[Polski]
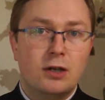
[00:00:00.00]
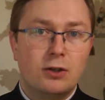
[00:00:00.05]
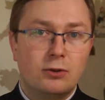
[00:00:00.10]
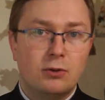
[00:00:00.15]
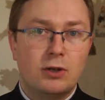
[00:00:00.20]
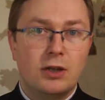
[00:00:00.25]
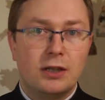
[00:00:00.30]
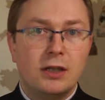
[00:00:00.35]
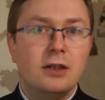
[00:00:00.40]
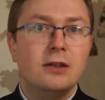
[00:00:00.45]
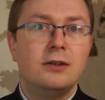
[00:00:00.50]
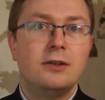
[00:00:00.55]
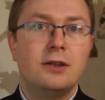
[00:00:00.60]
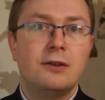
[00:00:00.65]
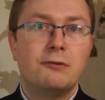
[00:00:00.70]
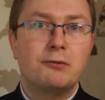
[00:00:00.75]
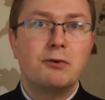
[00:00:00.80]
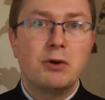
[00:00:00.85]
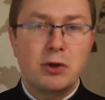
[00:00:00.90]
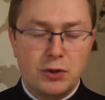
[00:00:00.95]
które
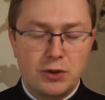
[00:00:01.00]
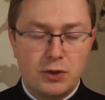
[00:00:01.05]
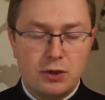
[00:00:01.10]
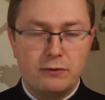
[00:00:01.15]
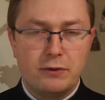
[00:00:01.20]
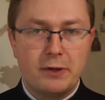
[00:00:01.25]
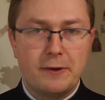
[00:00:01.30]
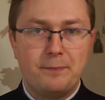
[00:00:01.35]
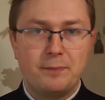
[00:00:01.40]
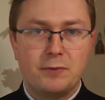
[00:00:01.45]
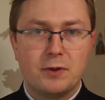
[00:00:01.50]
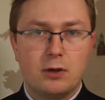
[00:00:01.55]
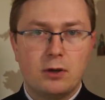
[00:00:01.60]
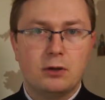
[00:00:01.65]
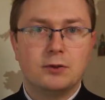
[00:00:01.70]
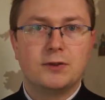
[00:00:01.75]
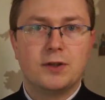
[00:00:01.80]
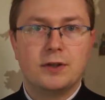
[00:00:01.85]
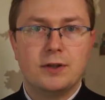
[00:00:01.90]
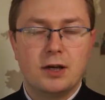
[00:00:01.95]
inni właściwie
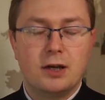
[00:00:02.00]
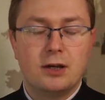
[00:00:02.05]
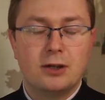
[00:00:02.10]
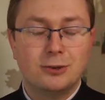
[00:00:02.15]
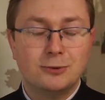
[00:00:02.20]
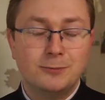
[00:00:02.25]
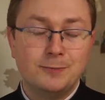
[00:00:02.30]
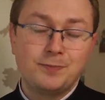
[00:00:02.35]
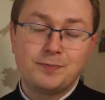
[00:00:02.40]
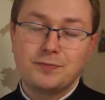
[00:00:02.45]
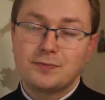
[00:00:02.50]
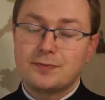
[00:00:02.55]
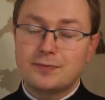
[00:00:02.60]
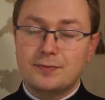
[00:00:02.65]
oceniają